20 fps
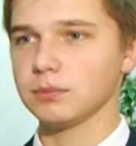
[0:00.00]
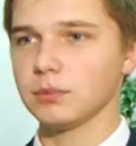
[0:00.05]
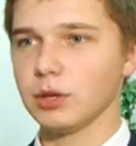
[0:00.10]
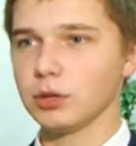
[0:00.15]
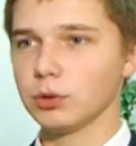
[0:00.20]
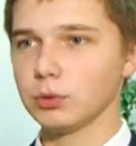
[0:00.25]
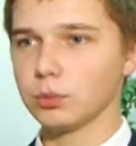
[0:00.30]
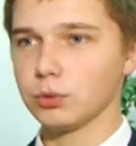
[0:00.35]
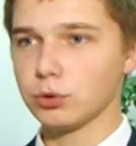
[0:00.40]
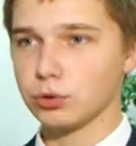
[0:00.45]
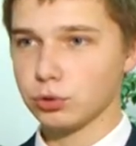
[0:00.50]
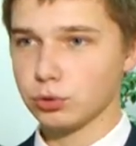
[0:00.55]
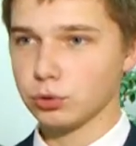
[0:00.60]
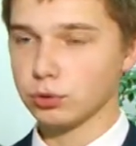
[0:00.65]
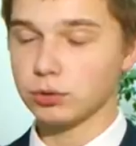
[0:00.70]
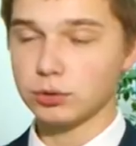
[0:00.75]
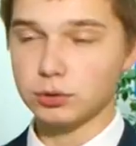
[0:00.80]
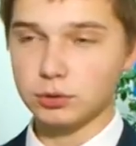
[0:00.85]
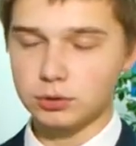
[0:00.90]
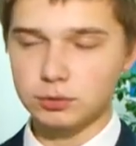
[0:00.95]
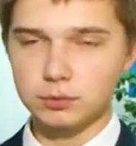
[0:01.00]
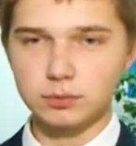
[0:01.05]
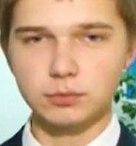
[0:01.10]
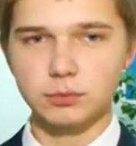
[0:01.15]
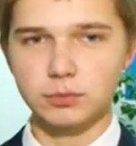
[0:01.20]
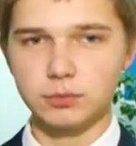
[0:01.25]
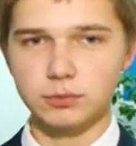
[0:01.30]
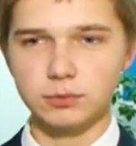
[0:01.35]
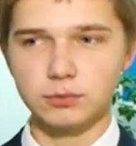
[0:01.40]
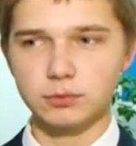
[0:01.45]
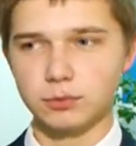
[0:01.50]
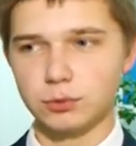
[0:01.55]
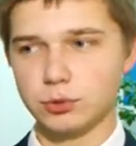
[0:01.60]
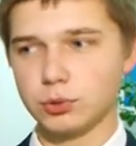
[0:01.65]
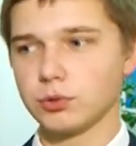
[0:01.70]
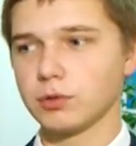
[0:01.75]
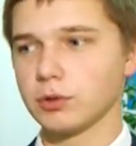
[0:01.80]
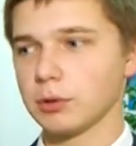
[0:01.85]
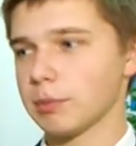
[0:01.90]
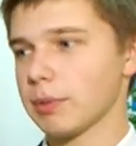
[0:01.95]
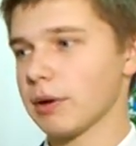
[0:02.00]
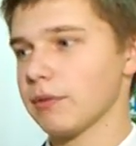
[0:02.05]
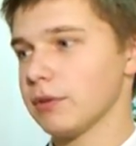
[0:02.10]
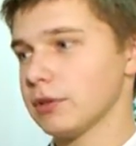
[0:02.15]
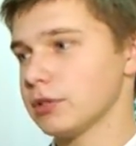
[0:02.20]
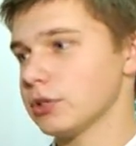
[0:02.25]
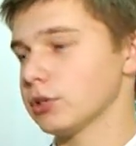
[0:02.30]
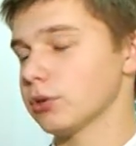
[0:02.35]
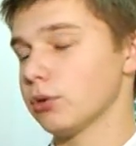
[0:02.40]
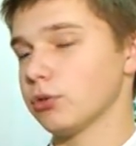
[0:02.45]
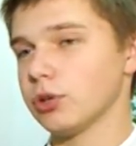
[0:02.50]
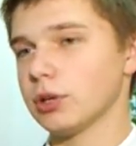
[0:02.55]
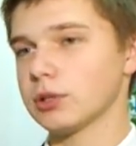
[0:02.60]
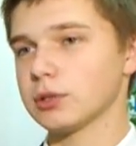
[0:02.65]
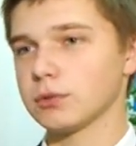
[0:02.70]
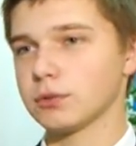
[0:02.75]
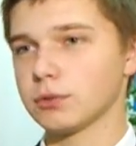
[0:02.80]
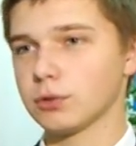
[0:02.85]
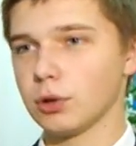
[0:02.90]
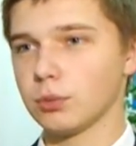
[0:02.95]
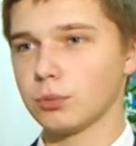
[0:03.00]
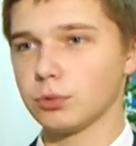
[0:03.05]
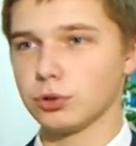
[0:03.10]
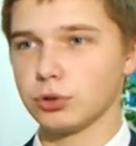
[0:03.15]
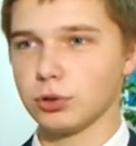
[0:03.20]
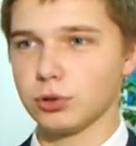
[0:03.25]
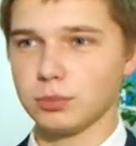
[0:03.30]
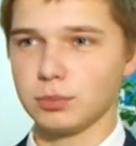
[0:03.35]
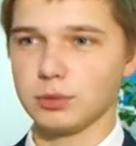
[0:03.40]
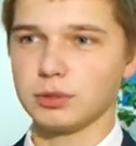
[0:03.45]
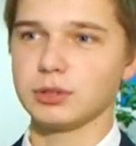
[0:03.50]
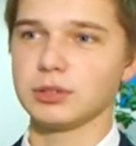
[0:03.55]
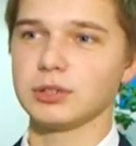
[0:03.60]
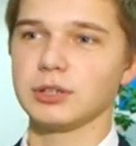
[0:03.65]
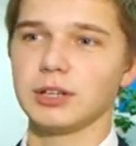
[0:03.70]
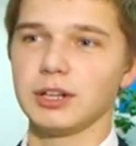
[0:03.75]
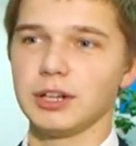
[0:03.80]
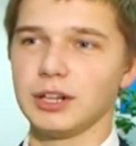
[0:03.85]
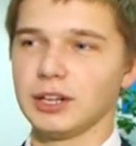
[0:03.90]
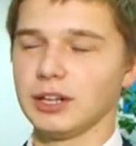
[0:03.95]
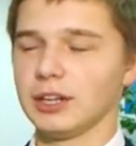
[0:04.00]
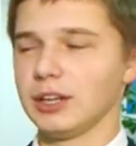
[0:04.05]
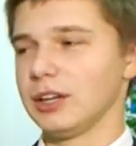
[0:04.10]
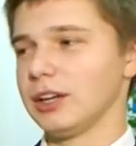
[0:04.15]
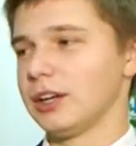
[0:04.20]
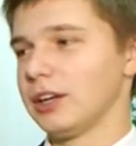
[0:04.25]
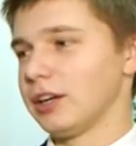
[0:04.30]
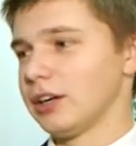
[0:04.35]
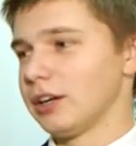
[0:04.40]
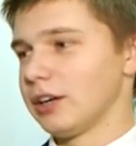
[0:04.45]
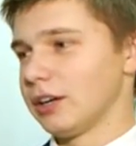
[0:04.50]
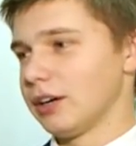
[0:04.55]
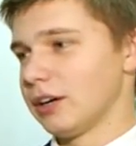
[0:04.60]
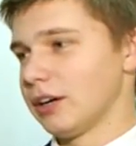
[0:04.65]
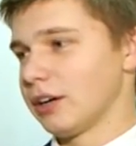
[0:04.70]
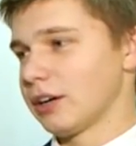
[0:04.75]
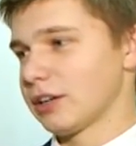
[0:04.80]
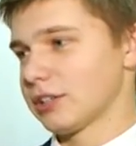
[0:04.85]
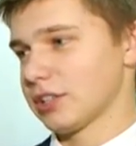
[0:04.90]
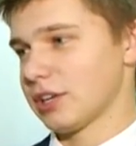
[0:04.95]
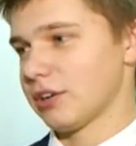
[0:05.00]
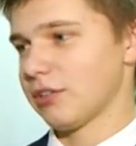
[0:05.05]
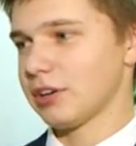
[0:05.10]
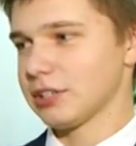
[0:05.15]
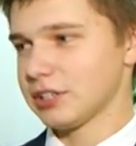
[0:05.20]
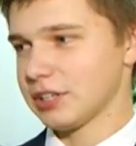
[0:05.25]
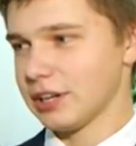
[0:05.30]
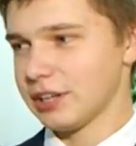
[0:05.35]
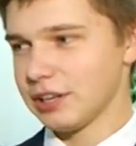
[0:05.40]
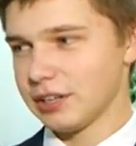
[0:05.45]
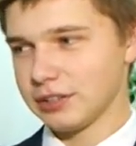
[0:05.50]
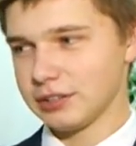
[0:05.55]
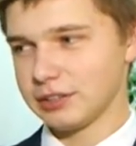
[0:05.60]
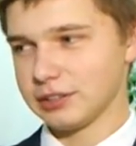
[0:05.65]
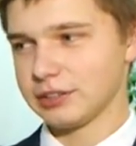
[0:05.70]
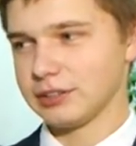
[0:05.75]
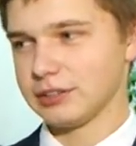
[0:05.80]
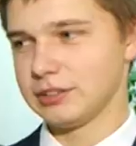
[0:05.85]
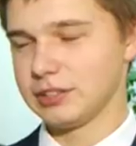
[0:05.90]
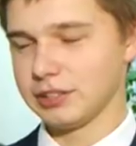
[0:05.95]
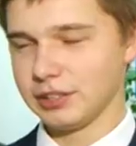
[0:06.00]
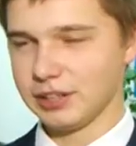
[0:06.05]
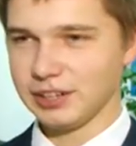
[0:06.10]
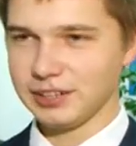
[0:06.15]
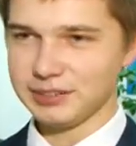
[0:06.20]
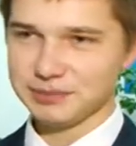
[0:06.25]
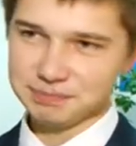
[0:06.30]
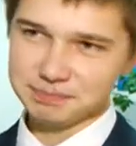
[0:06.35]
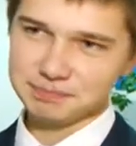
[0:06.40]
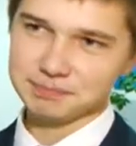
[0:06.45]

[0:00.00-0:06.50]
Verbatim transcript: Я думаю, что суть этой профессии заключается в том, чтобы а, раскрывать какие-то дела.